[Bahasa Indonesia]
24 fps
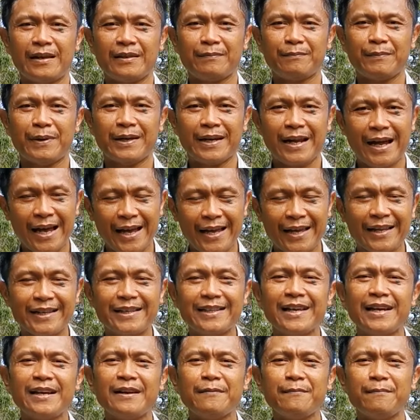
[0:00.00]
Pada
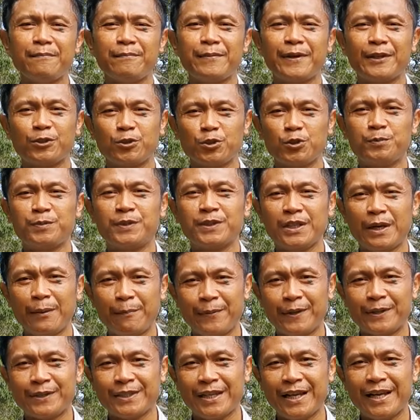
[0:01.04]
akhirnya Petrus bisa
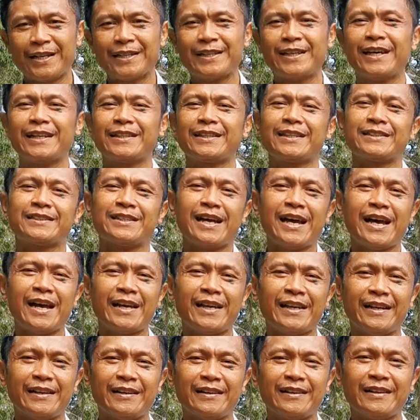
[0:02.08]
berjalan di atas
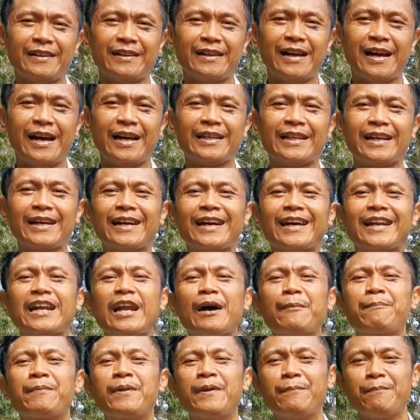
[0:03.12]
air. Hanya karena
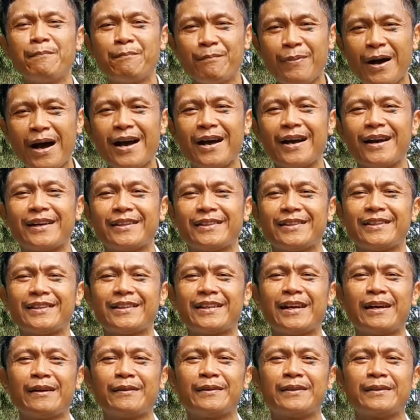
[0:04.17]
bimbang
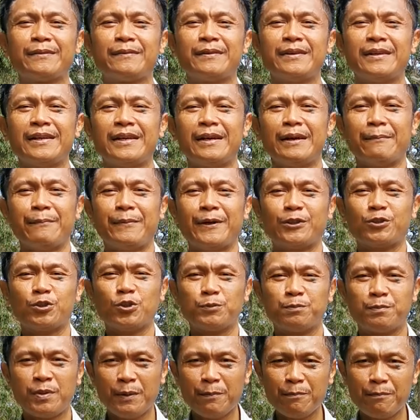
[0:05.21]
ketika
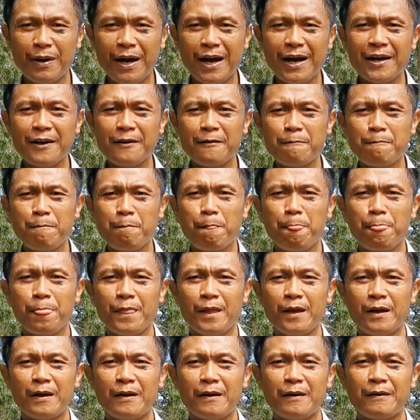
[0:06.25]
Petrus bimbang,
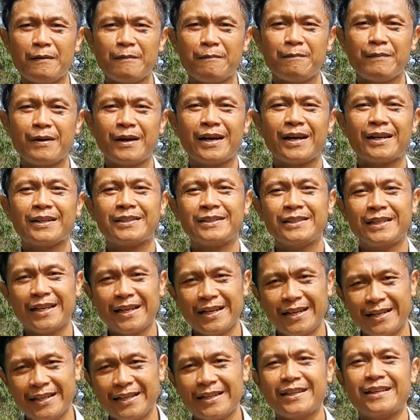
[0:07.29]
maka
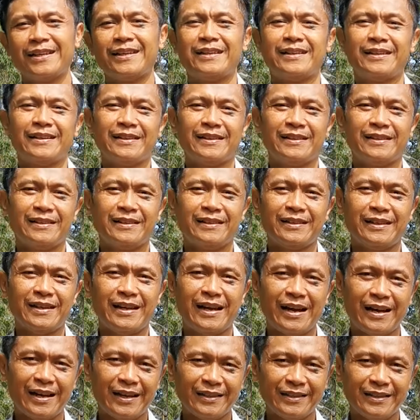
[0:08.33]
dia
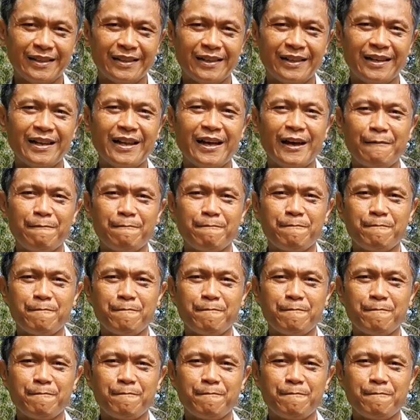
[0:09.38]
akan tenggelam.